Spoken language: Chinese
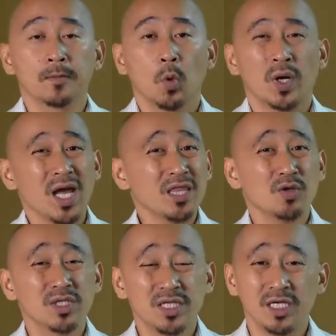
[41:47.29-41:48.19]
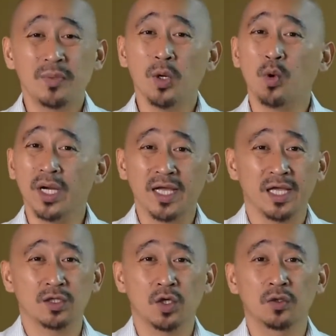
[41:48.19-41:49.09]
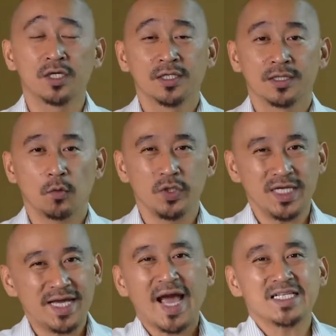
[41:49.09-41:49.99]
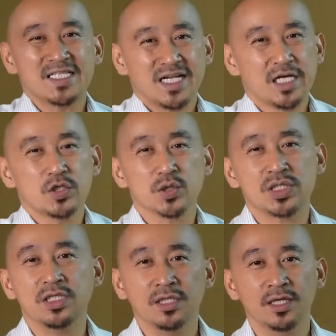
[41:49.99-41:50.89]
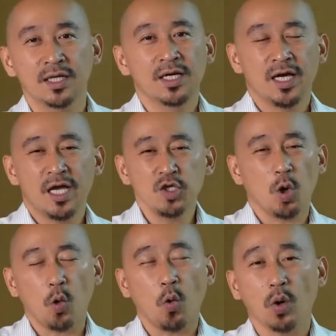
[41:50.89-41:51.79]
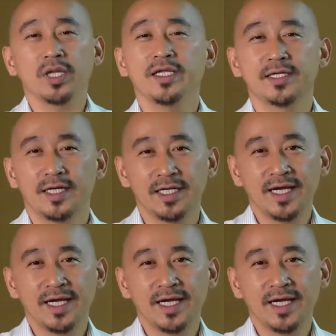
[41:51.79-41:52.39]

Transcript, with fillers: 我看到你的影片，我很感动。”你看起来就是一个很有活力的人，